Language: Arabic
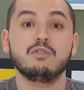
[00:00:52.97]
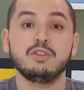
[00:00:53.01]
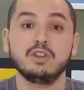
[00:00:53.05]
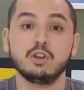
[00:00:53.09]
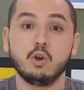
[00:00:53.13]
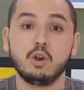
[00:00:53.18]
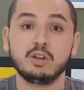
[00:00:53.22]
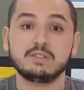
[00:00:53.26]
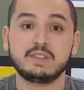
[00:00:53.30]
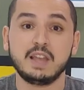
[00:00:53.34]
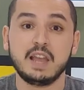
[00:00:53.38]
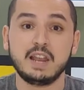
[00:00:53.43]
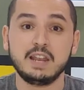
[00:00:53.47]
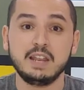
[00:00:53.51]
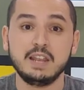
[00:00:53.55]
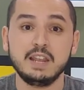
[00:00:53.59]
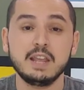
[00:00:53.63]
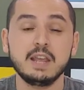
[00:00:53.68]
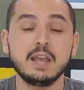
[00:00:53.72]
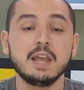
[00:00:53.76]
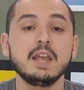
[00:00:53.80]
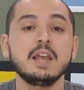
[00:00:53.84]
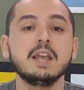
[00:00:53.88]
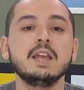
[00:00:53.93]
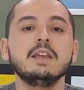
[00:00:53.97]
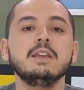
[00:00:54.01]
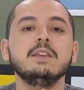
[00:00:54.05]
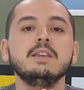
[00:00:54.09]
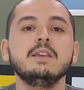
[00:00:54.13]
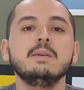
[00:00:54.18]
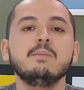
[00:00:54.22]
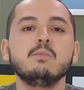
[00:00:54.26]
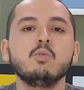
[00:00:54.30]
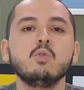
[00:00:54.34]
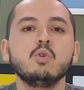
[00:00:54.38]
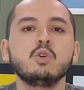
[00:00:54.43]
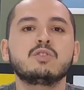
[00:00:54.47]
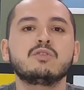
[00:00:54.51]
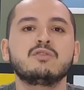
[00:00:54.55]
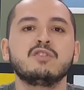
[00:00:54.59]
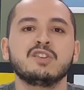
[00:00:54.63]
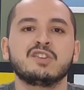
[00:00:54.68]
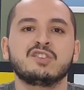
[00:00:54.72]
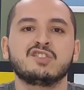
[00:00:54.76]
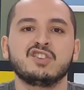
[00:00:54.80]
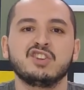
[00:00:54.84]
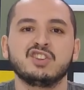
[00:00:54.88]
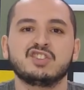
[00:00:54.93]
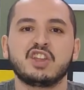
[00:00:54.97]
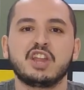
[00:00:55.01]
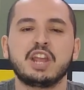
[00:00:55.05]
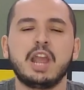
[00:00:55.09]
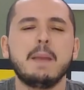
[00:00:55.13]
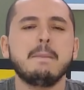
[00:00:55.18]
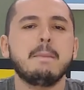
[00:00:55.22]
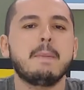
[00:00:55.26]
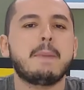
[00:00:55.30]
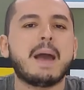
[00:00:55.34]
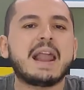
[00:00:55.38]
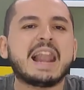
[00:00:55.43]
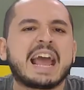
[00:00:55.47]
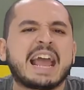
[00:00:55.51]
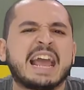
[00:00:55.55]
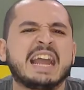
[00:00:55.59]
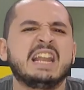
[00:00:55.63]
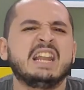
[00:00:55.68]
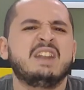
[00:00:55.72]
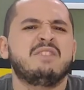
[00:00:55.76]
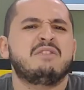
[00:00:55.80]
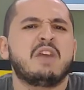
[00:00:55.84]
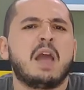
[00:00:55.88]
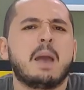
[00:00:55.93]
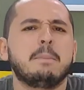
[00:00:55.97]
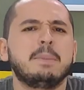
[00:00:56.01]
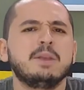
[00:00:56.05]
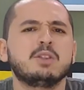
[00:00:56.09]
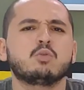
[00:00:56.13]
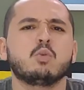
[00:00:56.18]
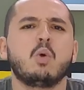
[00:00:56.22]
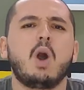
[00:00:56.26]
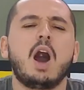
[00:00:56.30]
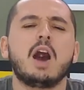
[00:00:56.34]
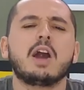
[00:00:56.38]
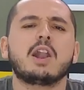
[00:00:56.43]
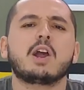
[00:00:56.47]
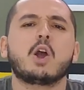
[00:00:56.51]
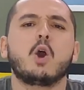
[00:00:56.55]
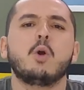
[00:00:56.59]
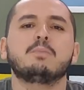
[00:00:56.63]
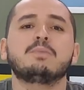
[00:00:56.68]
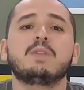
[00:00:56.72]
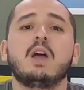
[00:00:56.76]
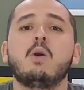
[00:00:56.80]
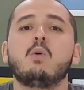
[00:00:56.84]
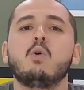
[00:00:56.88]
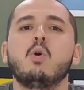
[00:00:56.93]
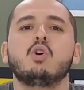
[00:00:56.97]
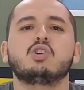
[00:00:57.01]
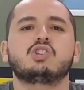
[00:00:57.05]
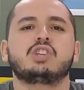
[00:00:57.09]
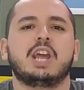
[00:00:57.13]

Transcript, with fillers: وفي نوع تاني يموت في الزيطه يحب بقى الاغاني اللي فيها بيت وحركه وبتاع وهو